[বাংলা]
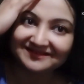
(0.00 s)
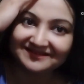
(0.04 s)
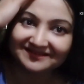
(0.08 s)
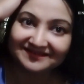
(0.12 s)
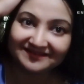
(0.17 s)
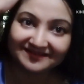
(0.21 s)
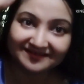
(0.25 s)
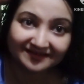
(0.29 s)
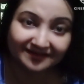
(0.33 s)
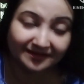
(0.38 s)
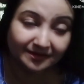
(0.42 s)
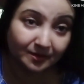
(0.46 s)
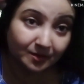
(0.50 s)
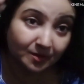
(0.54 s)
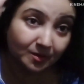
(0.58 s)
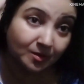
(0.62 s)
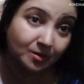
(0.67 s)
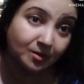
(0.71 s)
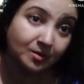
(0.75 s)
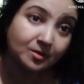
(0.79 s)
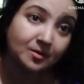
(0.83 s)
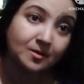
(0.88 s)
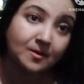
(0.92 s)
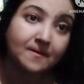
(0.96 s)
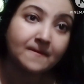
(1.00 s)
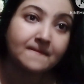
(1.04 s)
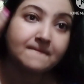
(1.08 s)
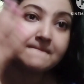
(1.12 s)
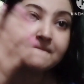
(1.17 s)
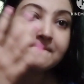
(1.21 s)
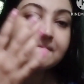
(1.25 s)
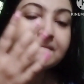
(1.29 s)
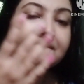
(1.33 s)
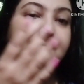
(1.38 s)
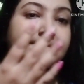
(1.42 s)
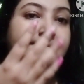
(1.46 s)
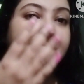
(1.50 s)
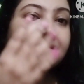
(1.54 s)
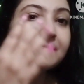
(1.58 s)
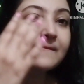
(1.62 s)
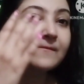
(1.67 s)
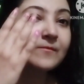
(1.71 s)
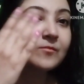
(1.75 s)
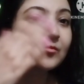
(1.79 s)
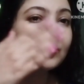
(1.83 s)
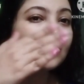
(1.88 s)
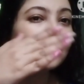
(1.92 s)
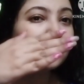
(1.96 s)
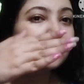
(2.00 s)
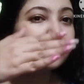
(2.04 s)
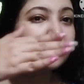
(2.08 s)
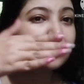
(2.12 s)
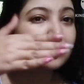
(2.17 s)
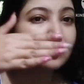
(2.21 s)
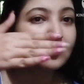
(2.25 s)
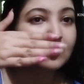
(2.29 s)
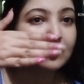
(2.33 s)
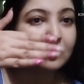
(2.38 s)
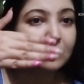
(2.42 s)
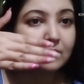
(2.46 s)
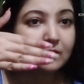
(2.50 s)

পরিষ্কার হয়ে গেছে একদম ক্লিন হয়ে গেছে এবং